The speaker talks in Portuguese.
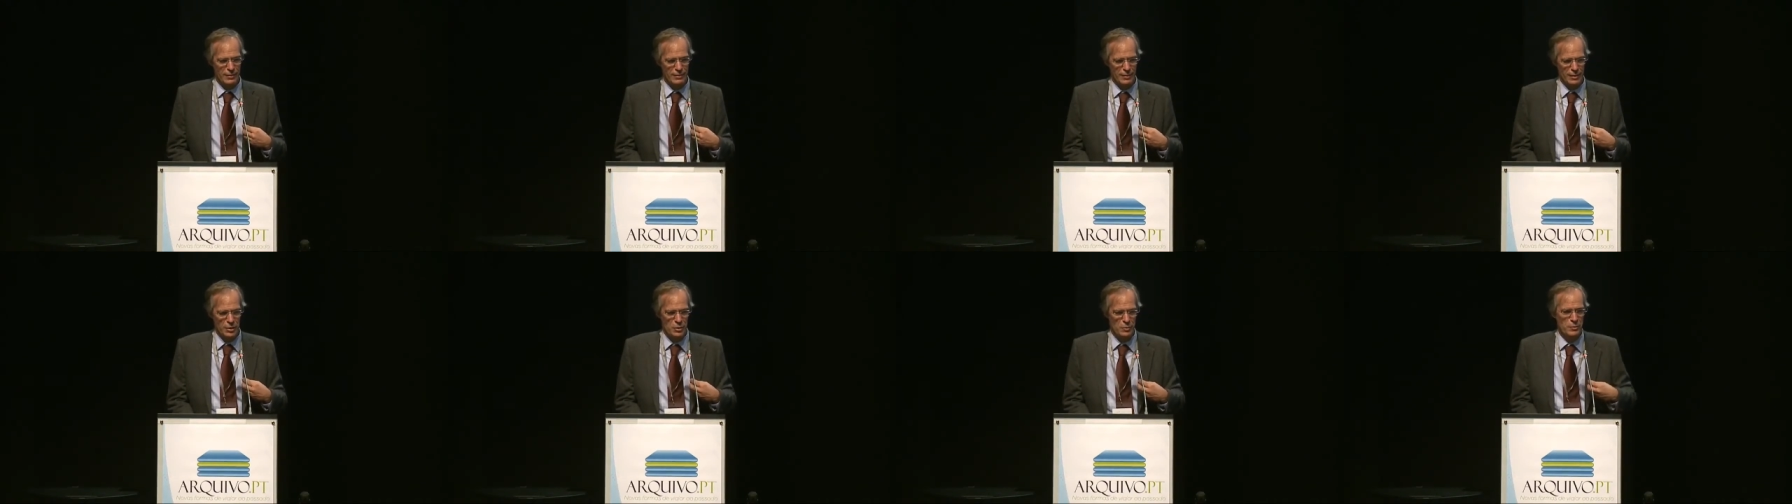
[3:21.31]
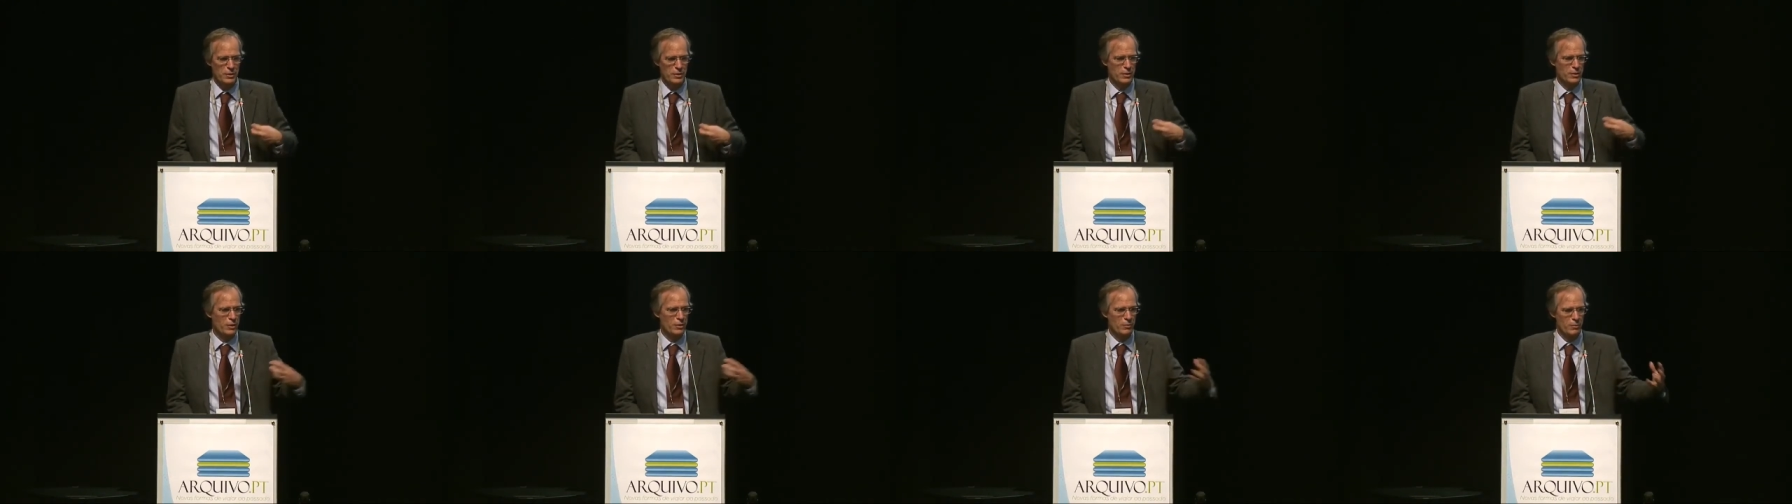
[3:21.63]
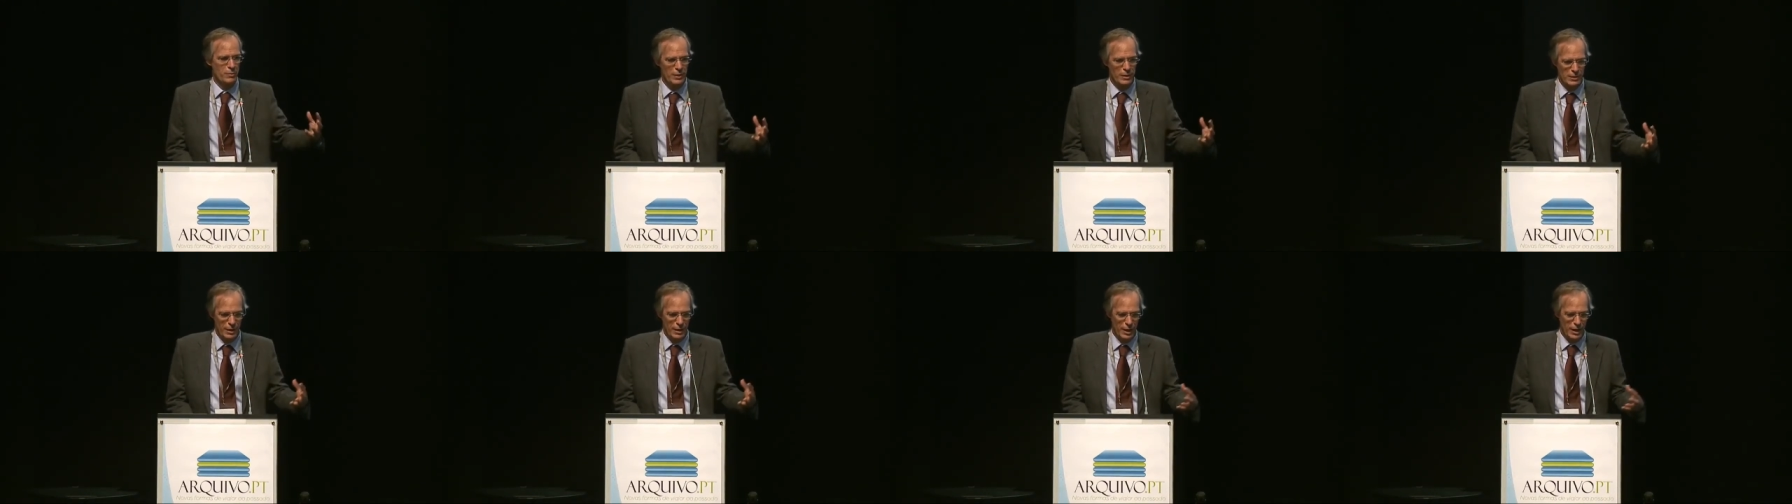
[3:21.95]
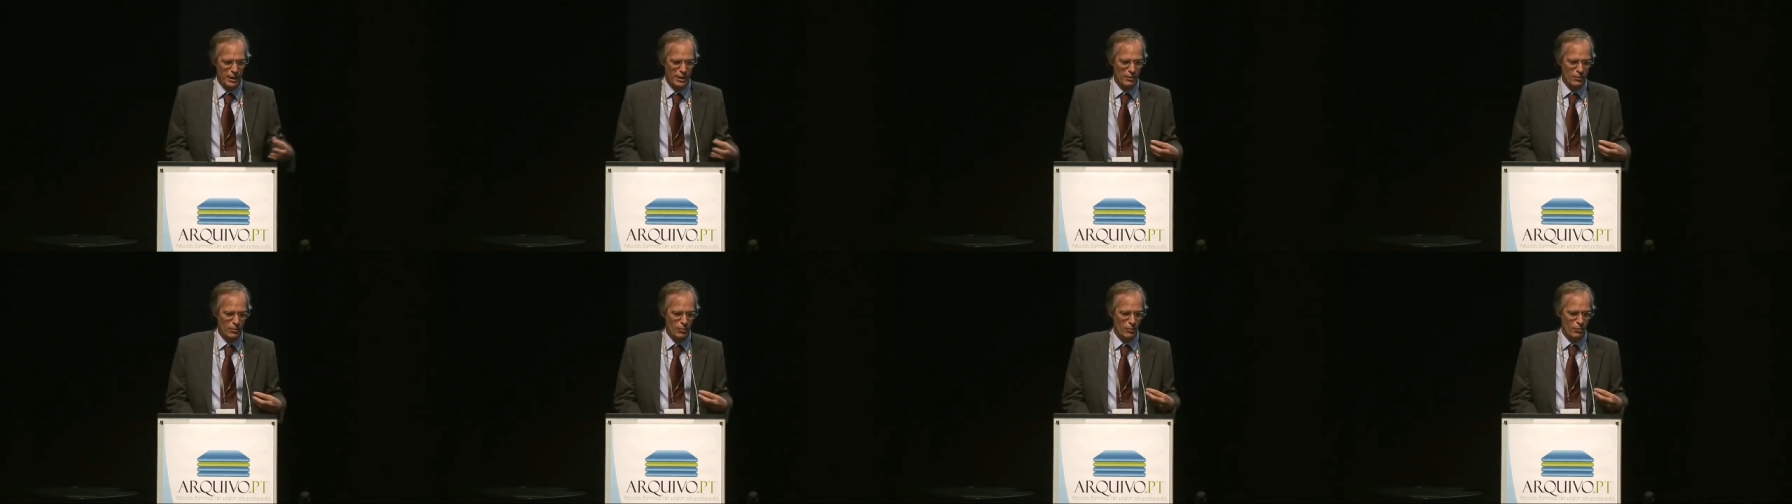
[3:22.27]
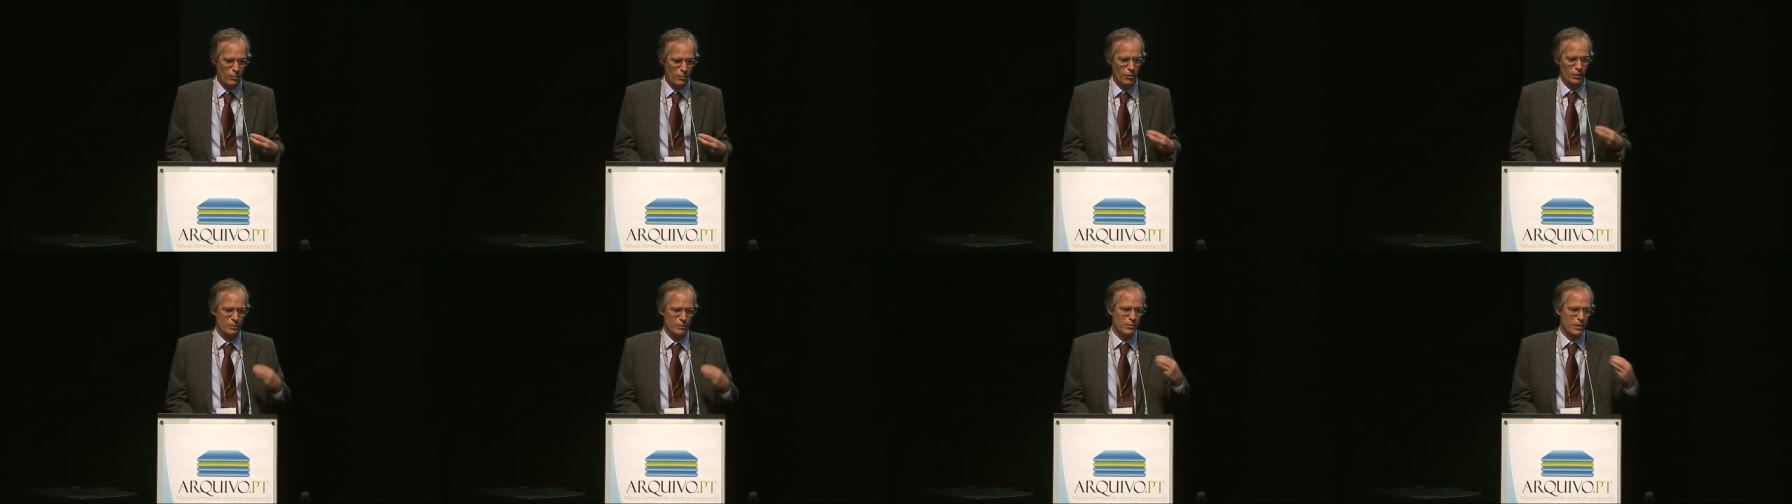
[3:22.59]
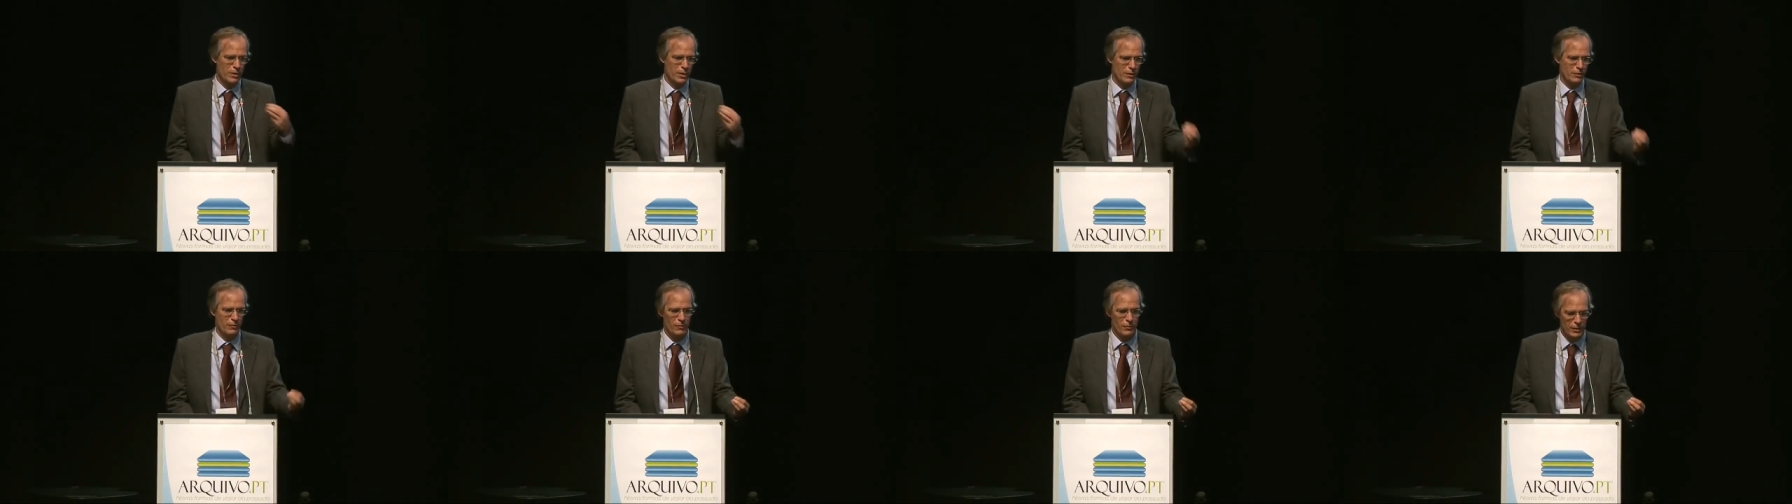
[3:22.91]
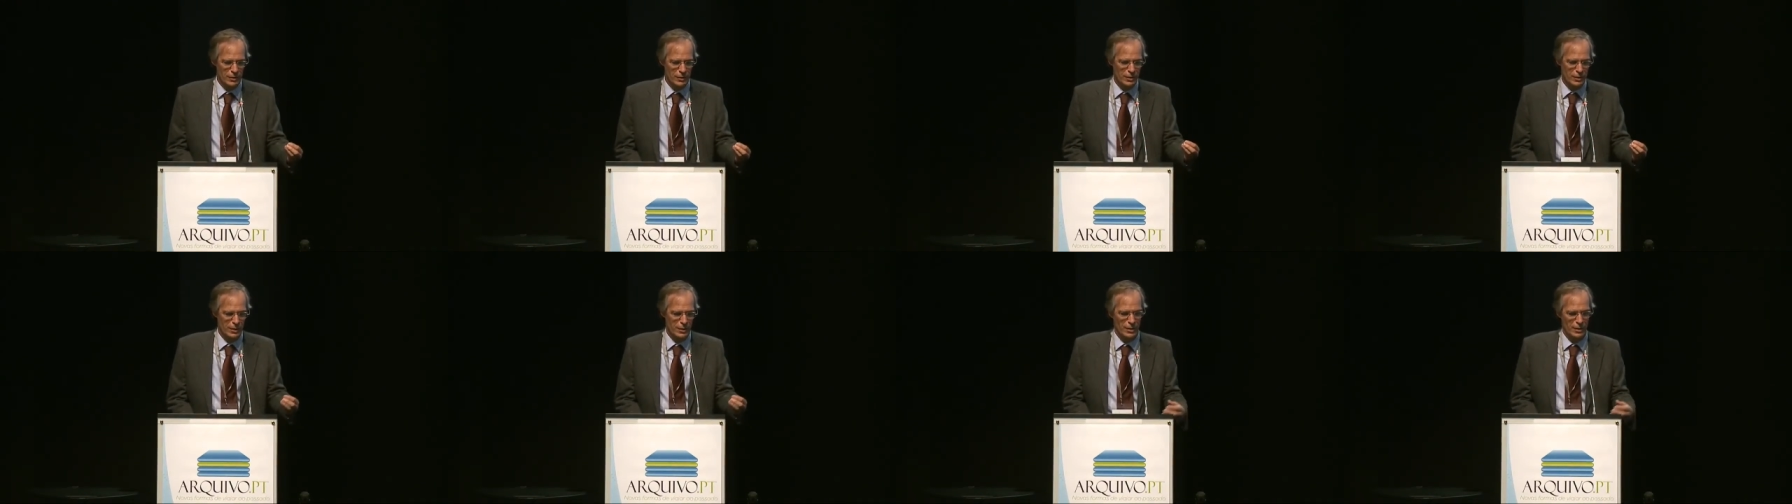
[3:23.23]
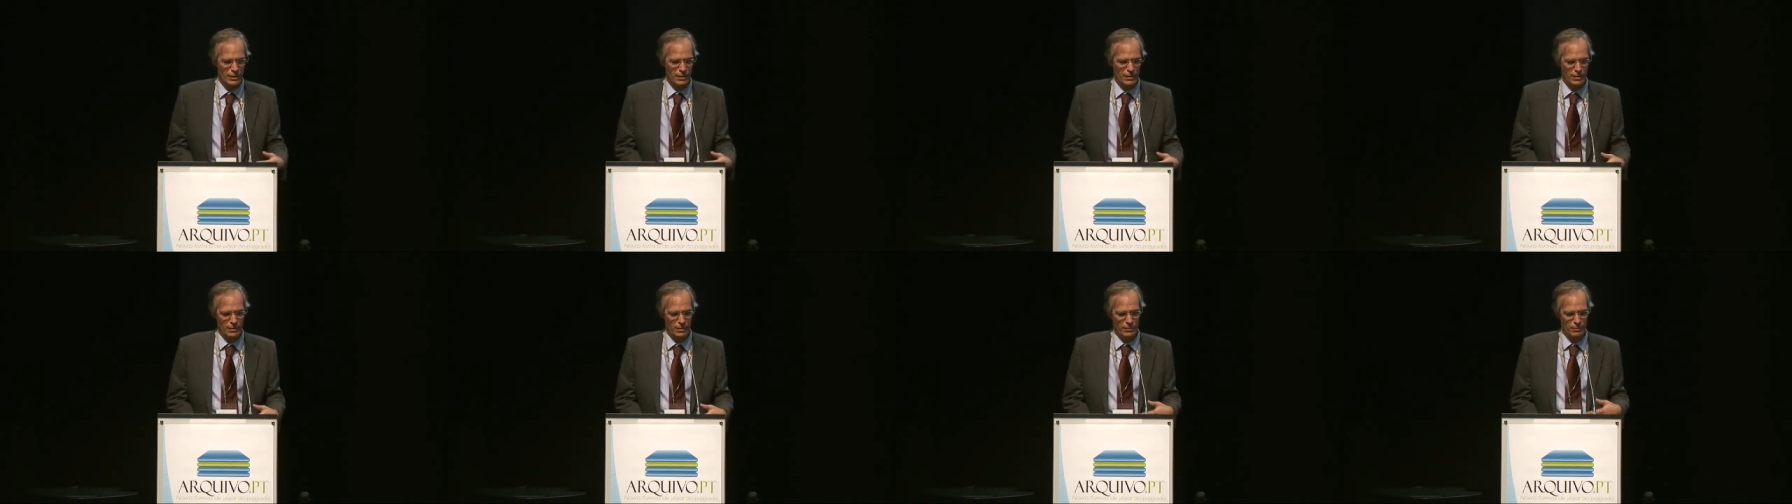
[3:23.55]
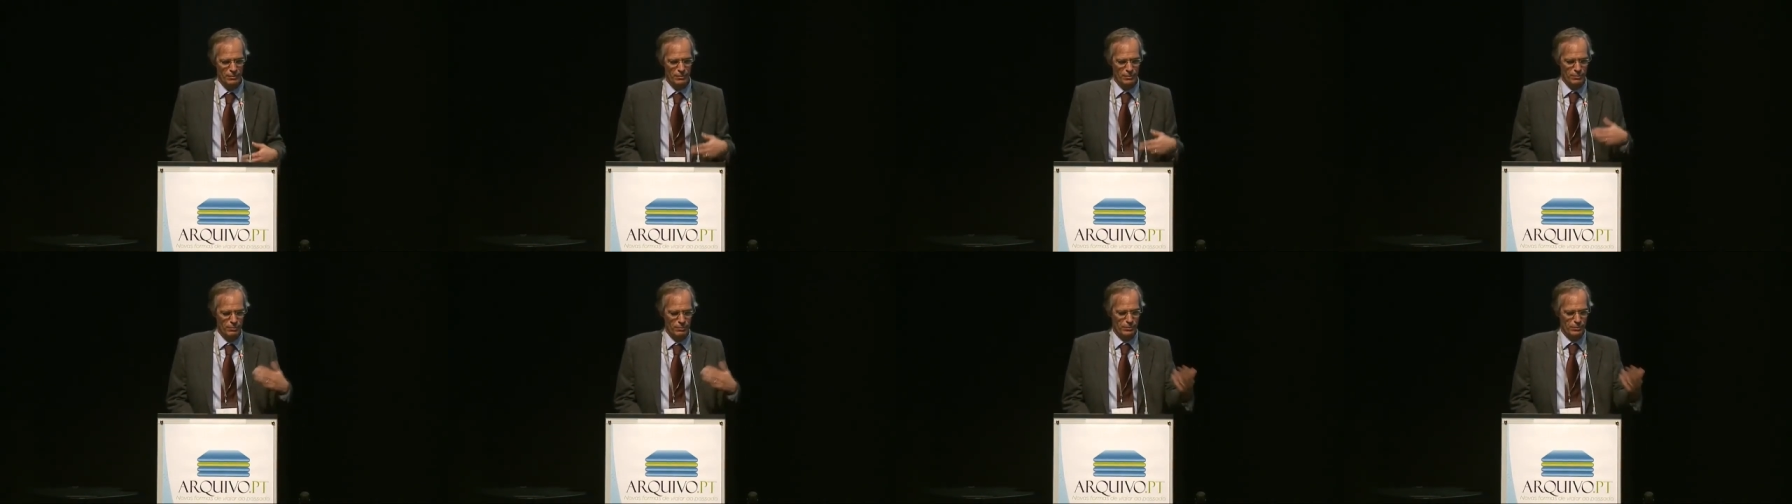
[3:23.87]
transmissão de matéria ou proximidade física eh,